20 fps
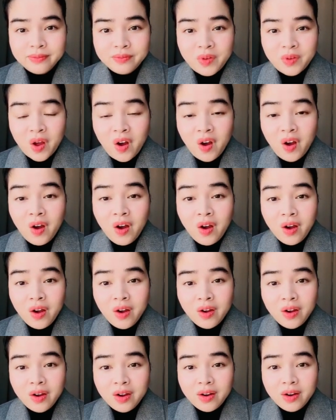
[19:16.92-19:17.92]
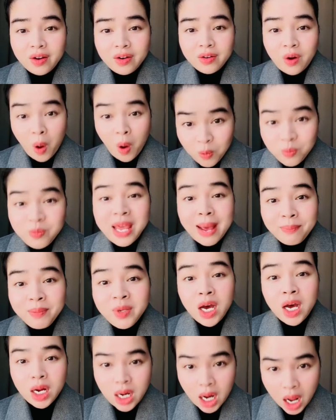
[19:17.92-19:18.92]
nó đụng
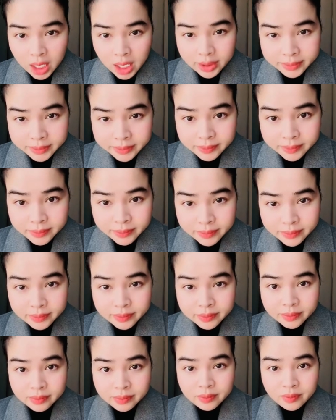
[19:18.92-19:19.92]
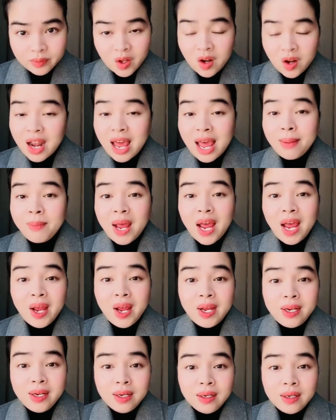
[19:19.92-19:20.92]
nhầm người rồi nó làm
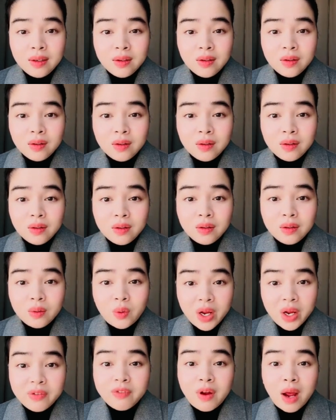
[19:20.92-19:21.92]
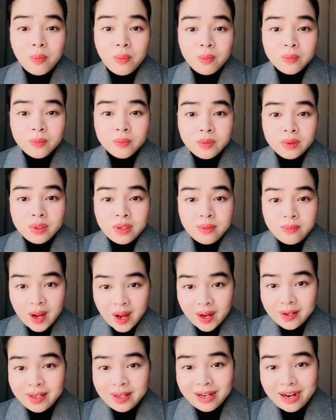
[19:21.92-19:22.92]
ai tuyệt vọng chứ
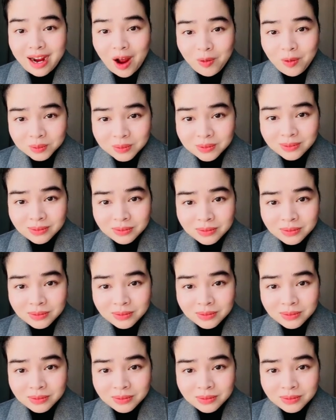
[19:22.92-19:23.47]
mai thì không